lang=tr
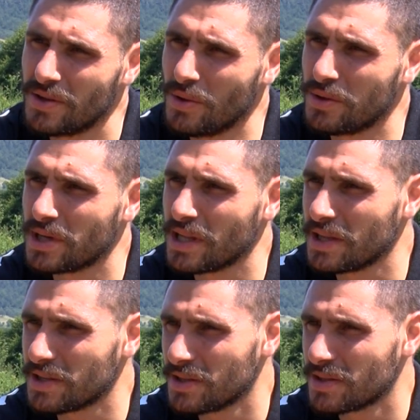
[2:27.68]

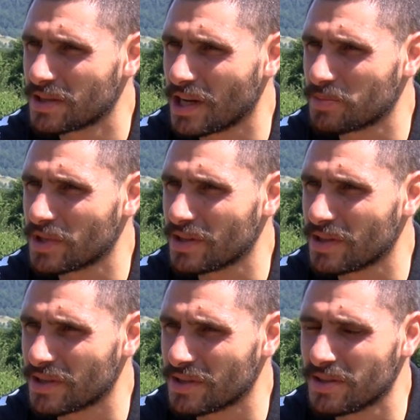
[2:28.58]
ülkelerinin
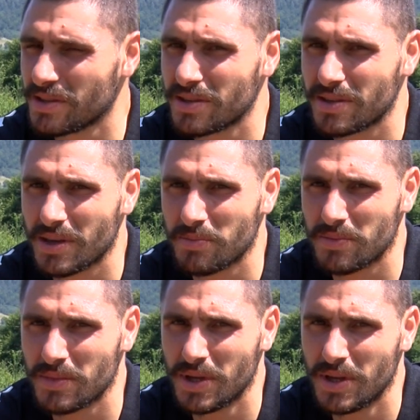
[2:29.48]
kaptanlarıydı hem
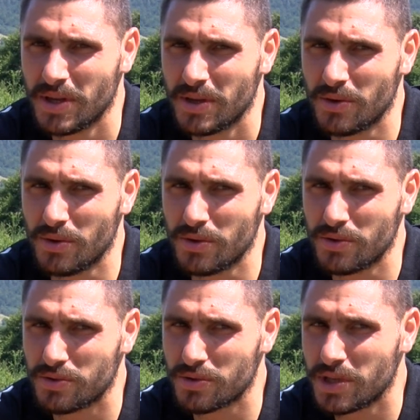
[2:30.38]

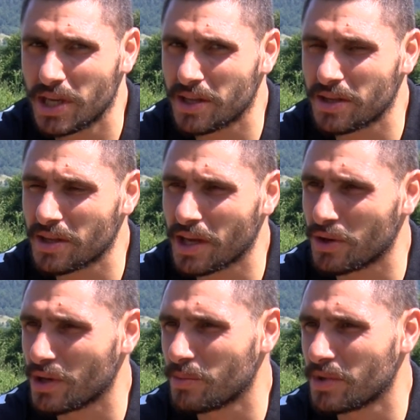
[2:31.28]
Türkiye'nin en
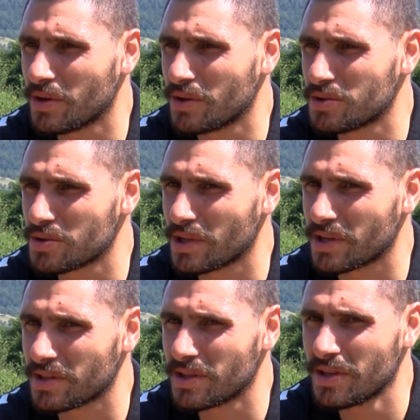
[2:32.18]
önemli
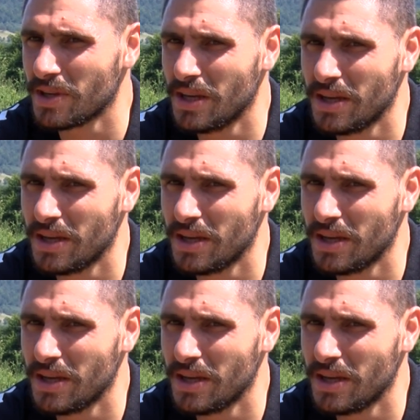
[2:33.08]
oyuncularıydı.